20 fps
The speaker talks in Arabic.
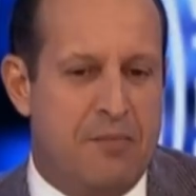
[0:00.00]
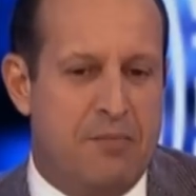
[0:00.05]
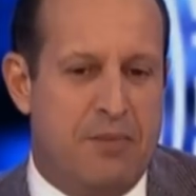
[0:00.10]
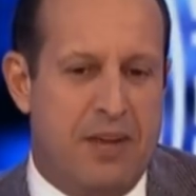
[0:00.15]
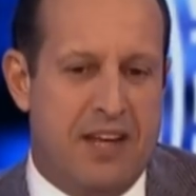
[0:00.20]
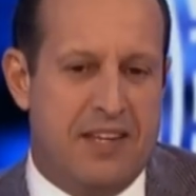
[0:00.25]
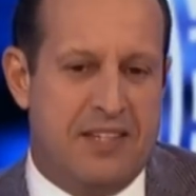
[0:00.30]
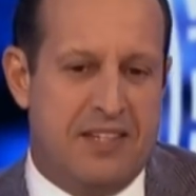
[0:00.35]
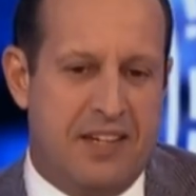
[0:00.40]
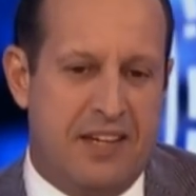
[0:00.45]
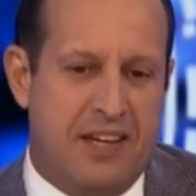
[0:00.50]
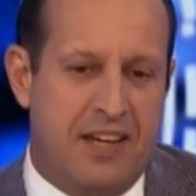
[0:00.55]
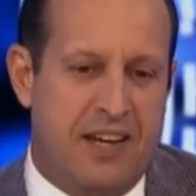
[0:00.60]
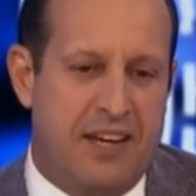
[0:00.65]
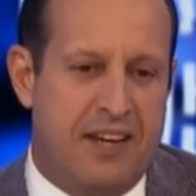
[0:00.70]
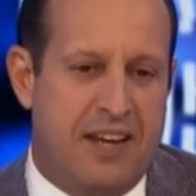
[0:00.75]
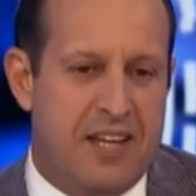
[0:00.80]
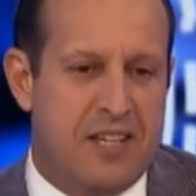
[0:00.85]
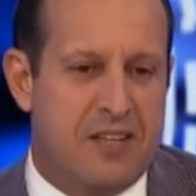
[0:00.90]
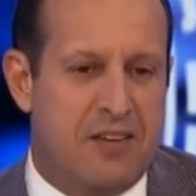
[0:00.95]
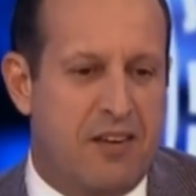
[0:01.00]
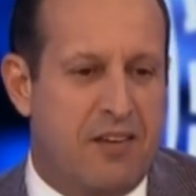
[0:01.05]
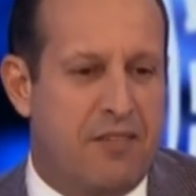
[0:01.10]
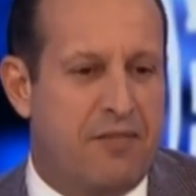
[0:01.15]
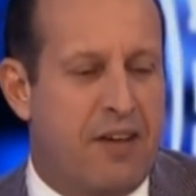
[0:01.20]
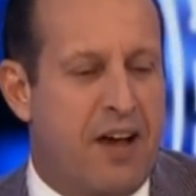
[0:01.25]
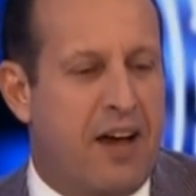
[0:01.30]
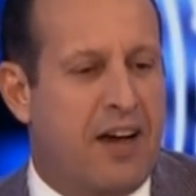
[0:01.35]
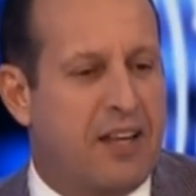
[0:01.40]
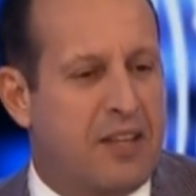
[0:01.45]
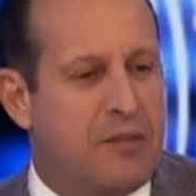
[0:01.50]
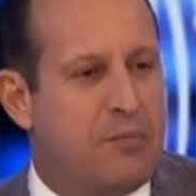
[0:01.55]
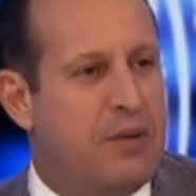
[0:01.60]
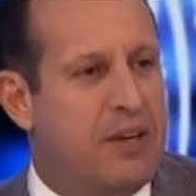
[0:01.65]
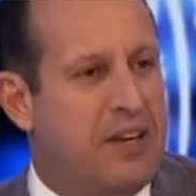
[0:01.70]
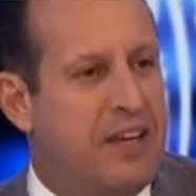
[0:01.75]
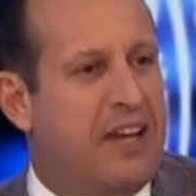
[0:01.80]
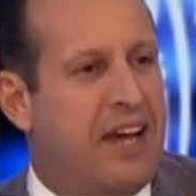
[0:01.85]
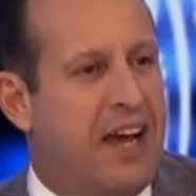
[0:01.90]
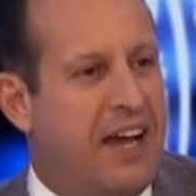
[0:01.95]
باسره الناس فاقت
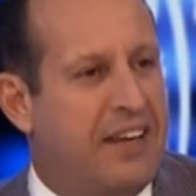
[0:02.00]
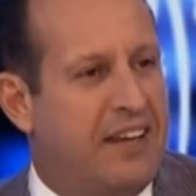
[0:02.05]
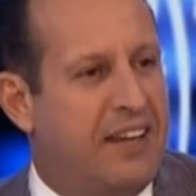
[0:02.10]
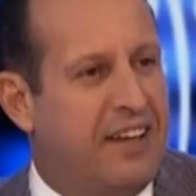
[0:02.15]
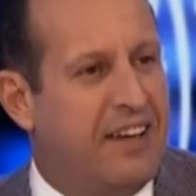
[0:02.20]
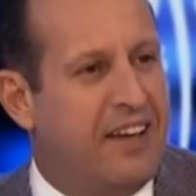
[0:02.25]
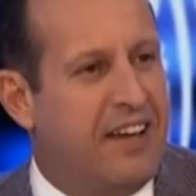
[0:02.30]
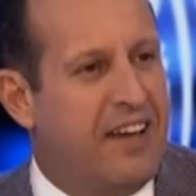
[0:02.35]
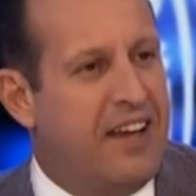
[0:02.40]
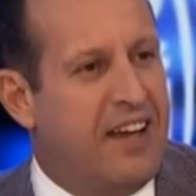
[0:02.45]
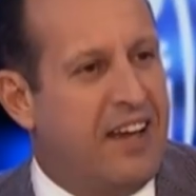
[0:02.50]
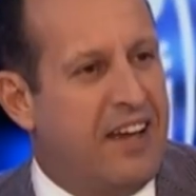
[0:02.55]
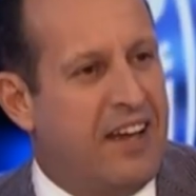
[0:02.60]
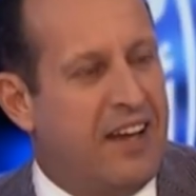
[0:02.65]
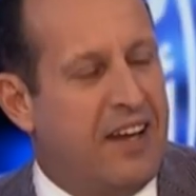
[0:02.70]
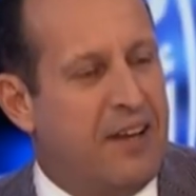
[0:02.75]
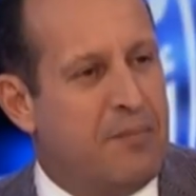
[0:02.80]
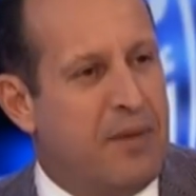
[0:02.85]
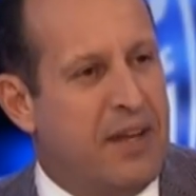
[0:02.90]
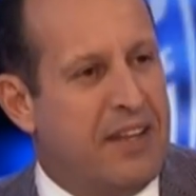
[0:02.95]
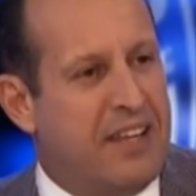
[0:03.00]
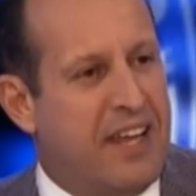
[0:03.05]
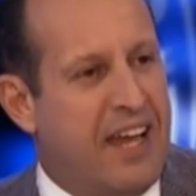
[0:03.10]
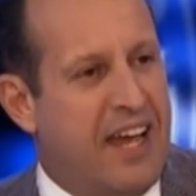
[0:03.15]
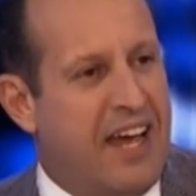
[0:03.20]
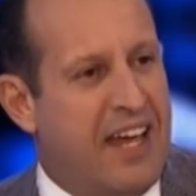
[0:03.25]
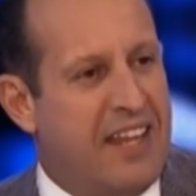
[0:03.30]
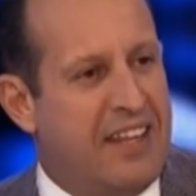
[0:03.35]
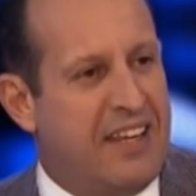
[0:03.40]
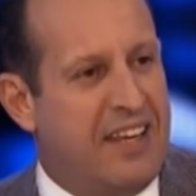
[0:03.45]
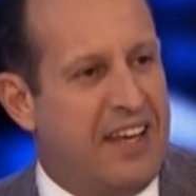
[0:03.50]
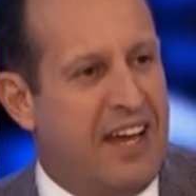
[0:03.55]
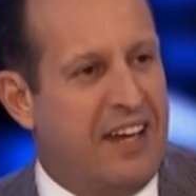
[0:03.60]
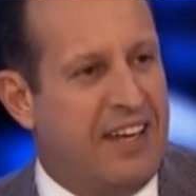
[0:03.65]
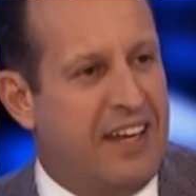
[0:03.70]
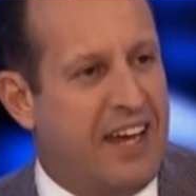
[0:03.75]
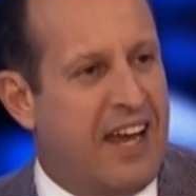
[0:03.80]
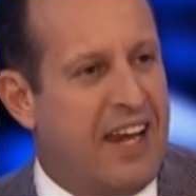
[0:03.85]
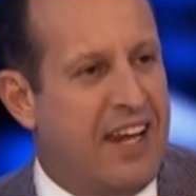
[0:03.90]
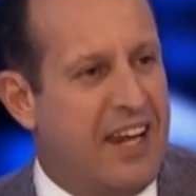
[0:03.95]
باللي يعني الماده هذه يعني
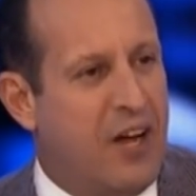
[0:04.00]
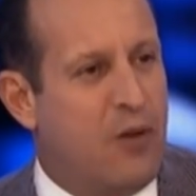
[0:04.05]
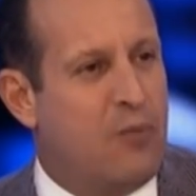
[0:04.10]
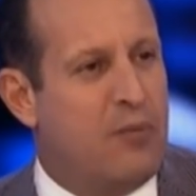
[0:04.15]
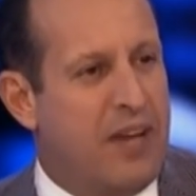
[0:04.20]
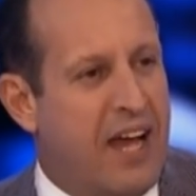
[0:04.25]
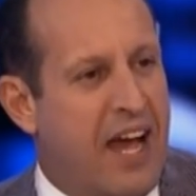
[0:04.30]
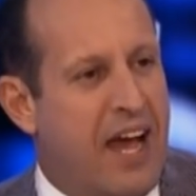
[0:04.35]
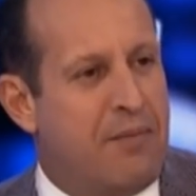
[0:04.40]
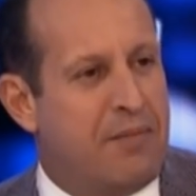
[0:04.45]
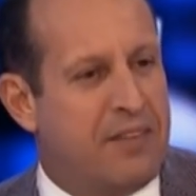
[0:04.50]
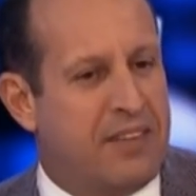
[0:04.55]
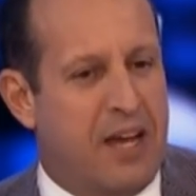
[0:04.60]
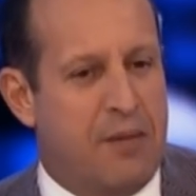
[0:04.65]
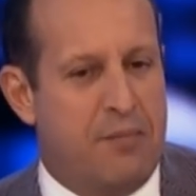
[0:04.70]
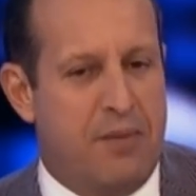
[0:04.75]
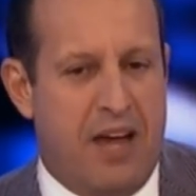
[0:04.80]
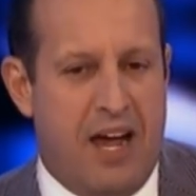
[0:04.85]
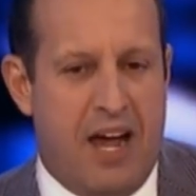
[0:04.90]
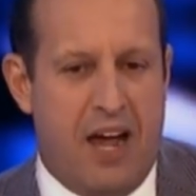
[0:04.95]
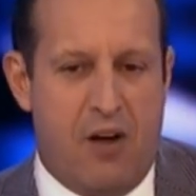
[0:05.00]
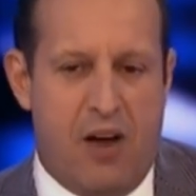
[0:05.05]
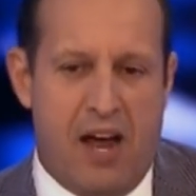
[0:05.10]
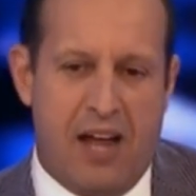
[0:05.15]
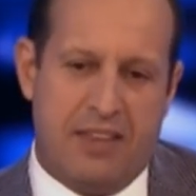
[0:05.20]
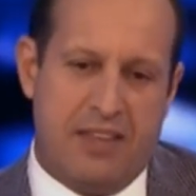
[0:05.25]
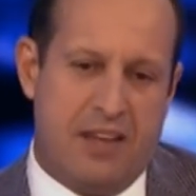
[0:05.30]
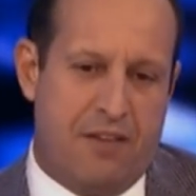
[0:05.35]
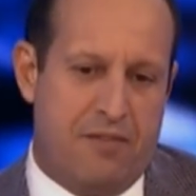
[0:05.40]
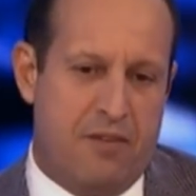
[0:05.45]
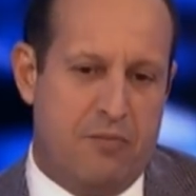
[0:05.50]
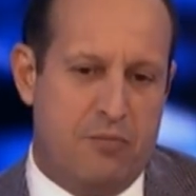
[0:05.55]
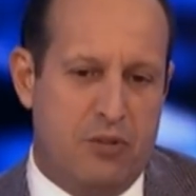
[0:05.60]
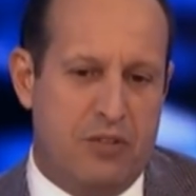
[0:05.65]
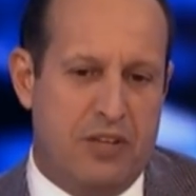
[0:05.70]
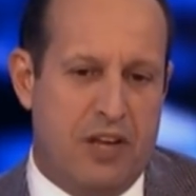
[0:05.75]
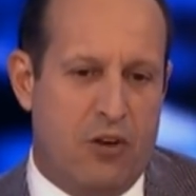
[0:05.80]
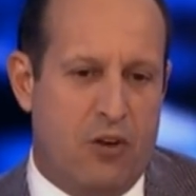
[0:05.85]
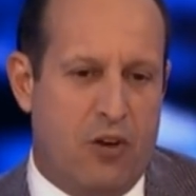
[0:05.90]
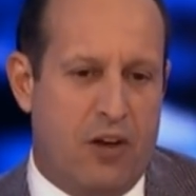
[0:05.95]
خلاو منها من الطبيعه وحتى في
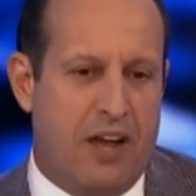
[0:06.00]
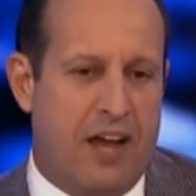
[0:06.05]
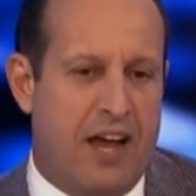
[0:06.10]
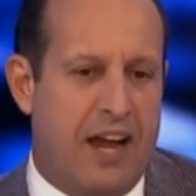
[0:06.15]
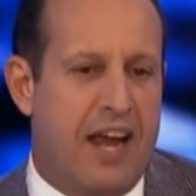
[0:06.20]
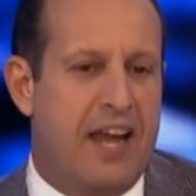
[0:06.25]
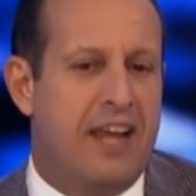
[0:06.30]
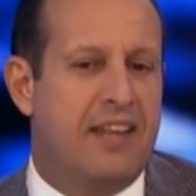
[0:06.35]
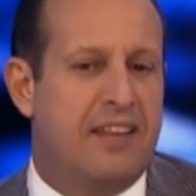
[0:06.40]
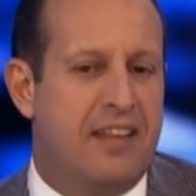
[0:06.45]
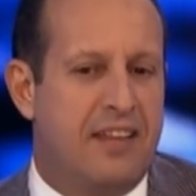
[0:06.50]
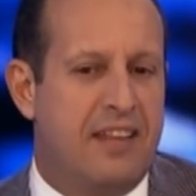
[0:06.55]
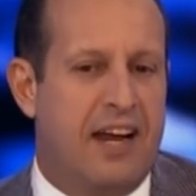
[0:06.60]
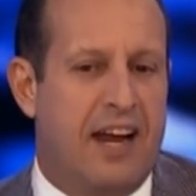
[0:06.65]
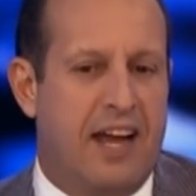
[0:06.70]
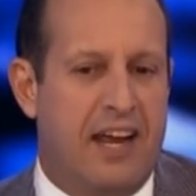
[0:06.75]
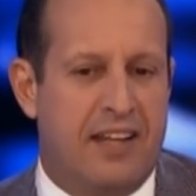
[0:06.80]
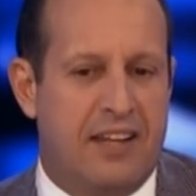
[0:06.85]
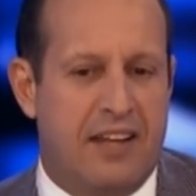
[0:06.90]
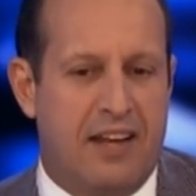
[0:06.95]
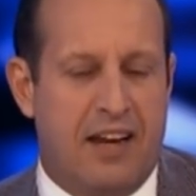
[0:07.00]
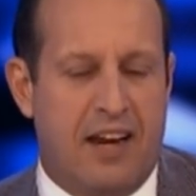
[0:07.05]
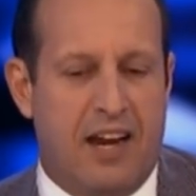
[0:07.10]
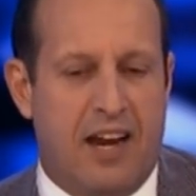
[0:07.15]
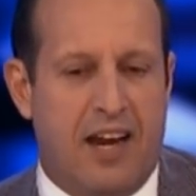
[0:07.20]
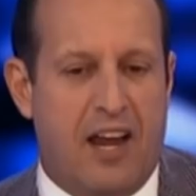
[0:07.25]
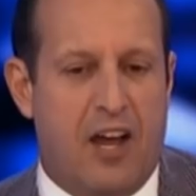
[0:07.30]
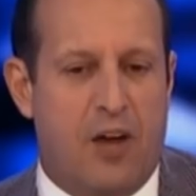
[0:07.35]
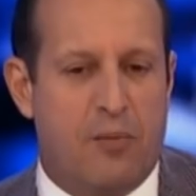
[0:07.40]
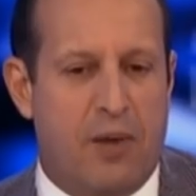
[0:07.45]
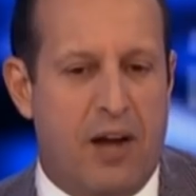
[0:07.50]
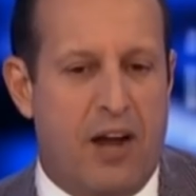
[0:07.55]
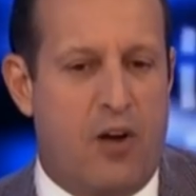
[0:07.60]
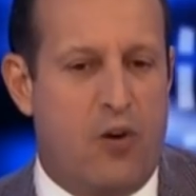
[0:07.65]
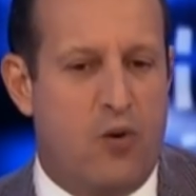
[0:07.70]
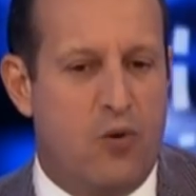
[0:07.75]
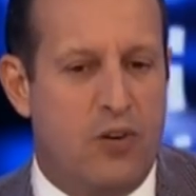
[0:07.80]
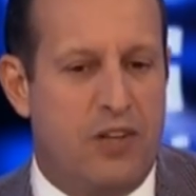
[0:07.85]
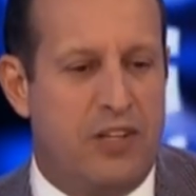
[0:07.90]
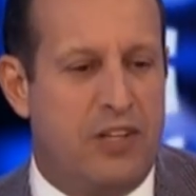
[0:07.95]
البلدان الاخرى راهي راهي راهم
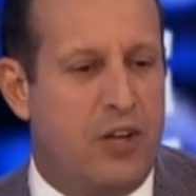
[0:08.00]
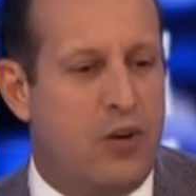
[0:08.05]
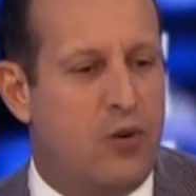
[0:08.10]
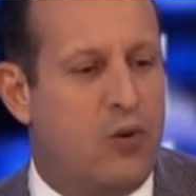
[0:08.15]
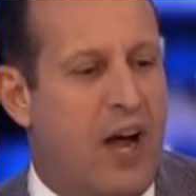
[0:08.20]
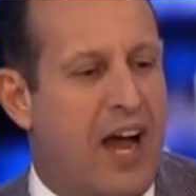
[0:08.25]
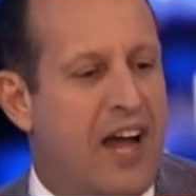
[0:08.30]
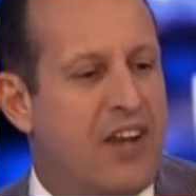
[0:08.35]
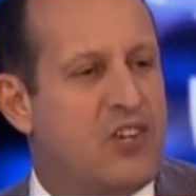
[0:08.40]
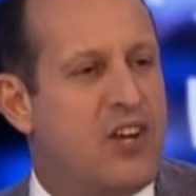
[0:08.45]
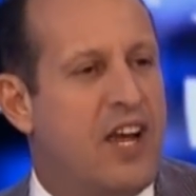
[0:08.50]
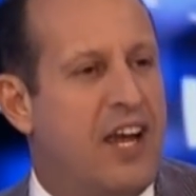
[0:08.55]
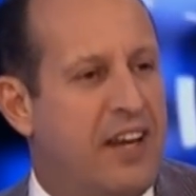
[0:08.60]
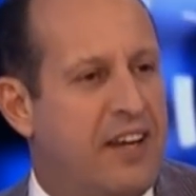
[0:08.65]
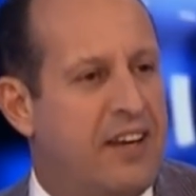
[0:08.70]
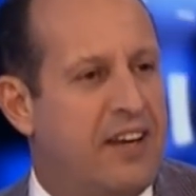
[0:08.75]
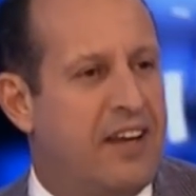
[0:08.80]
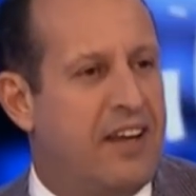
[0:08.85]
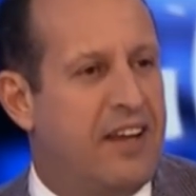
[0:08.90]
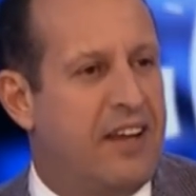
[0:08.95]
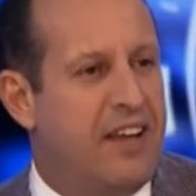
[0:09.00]
راحوا يديروا عجائن